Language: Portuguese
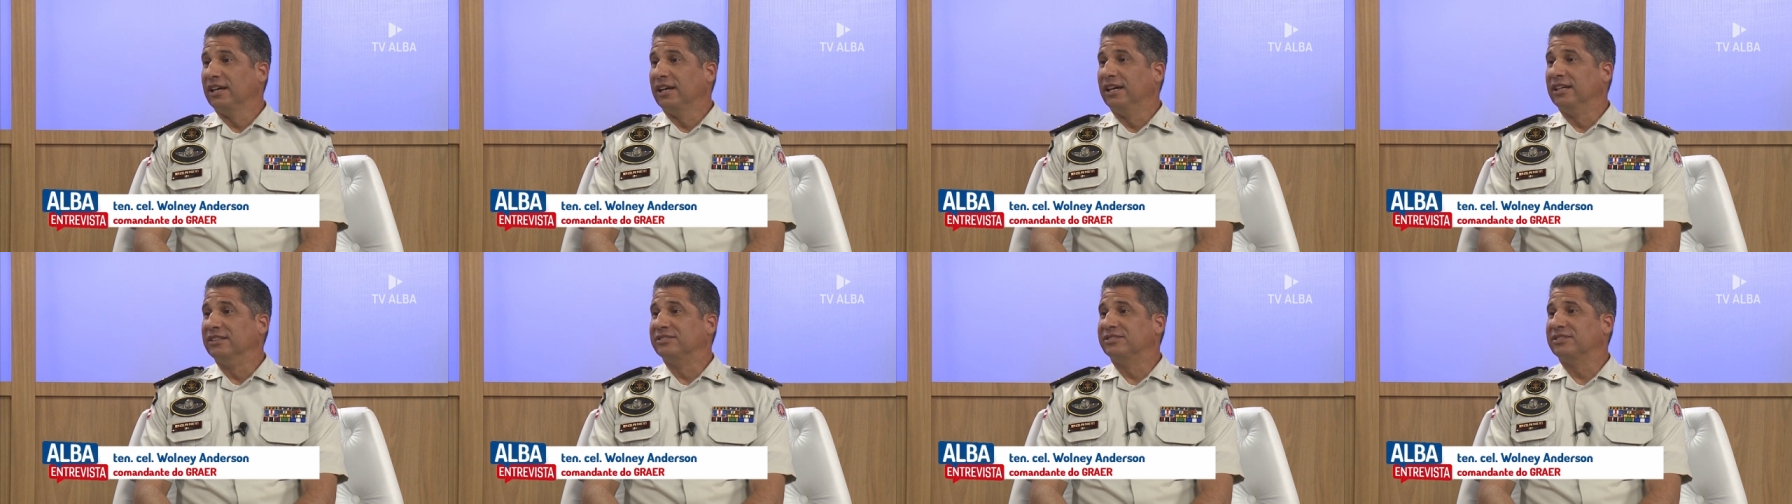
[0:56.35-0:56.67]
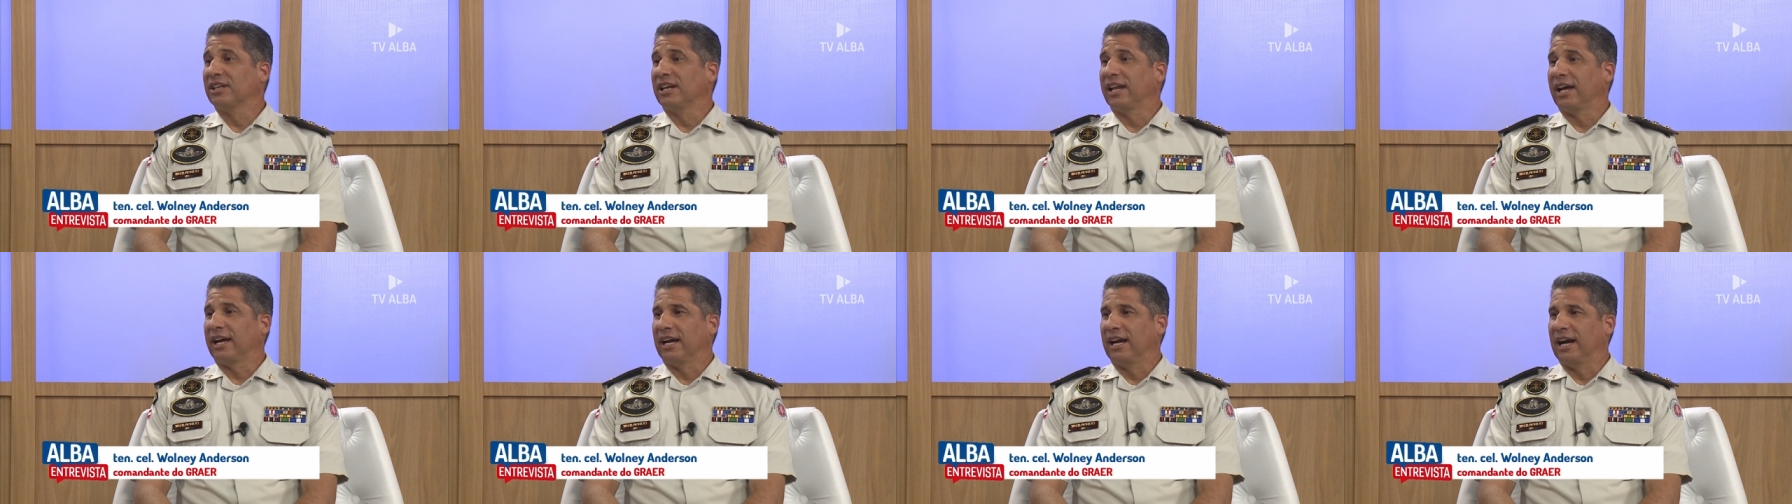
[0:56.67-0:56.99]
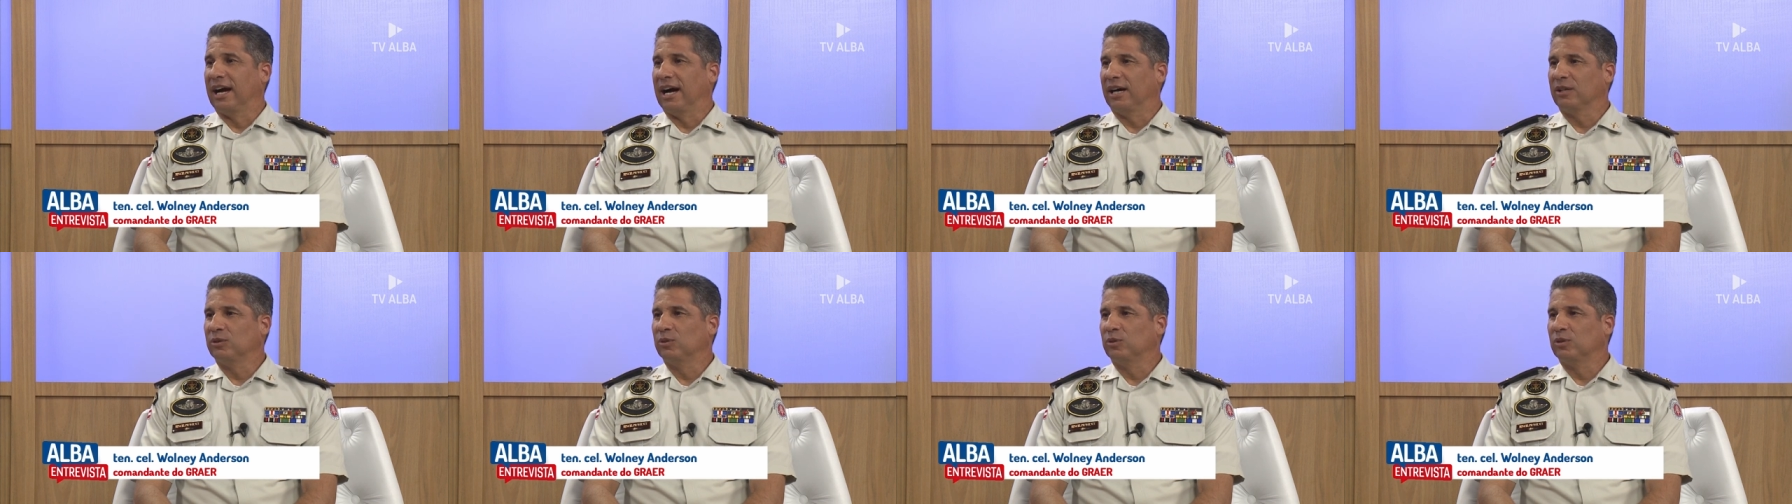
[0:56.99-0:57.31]
esse
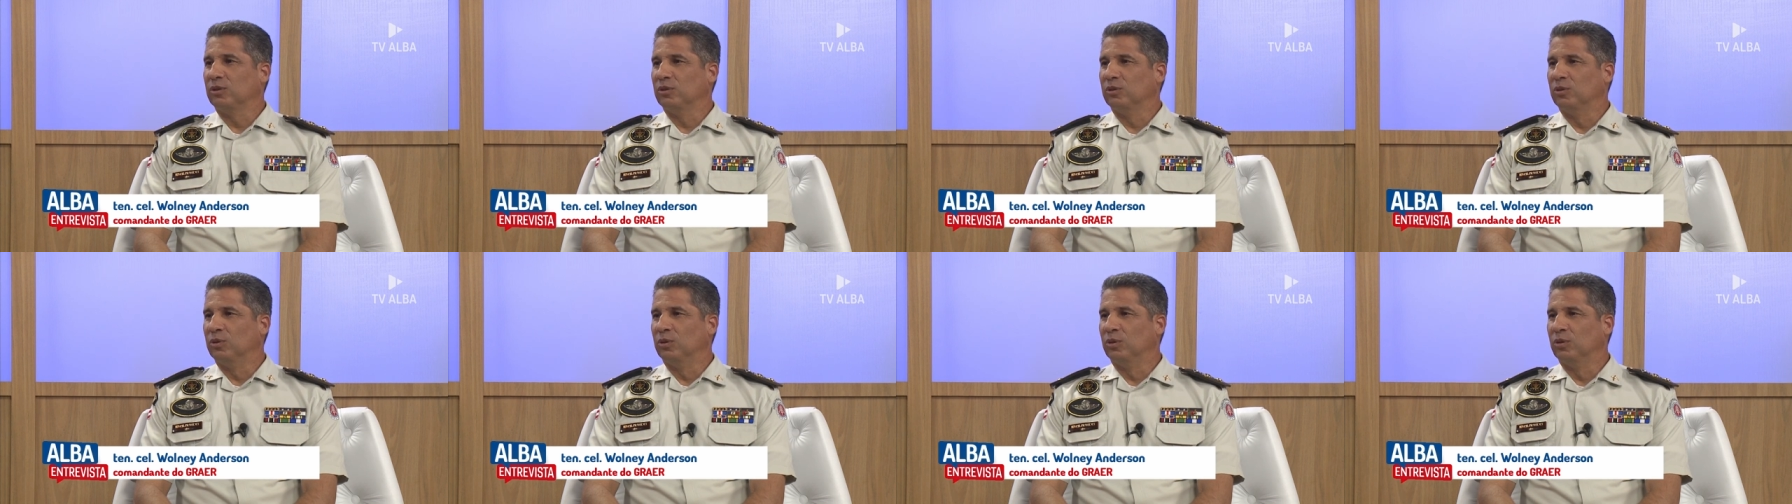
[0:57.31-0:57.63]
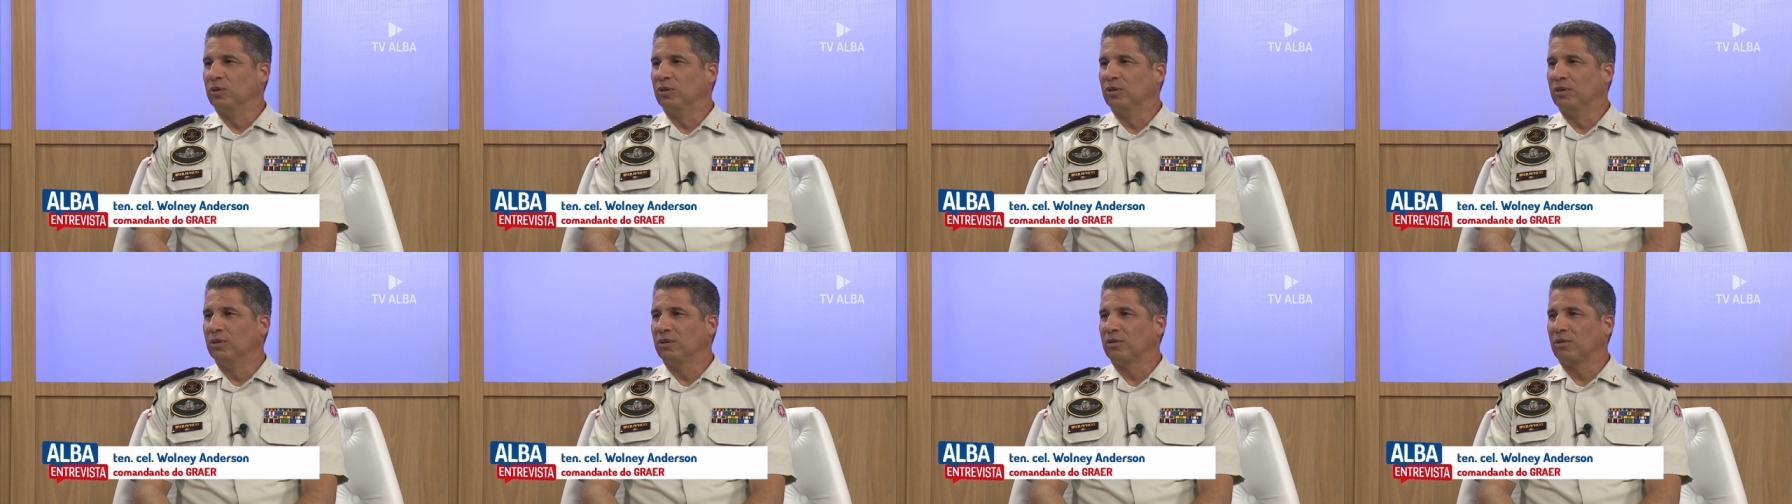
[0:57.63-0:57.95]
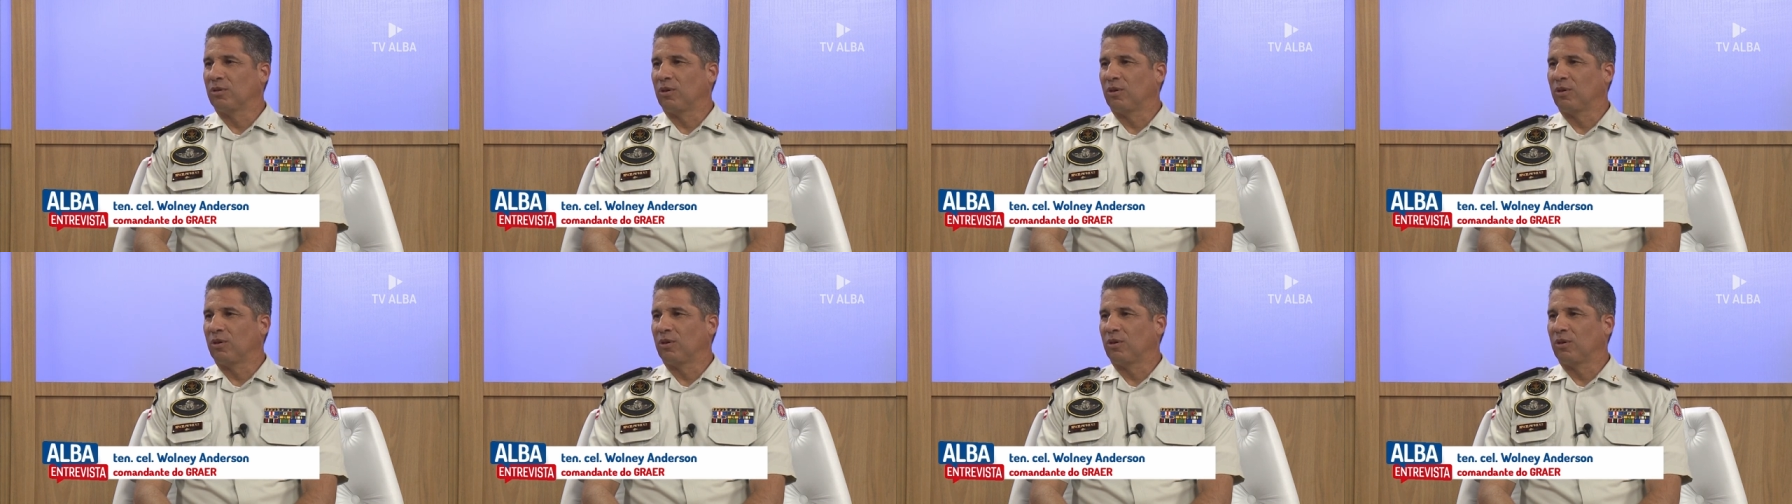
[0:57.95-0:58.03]
legado do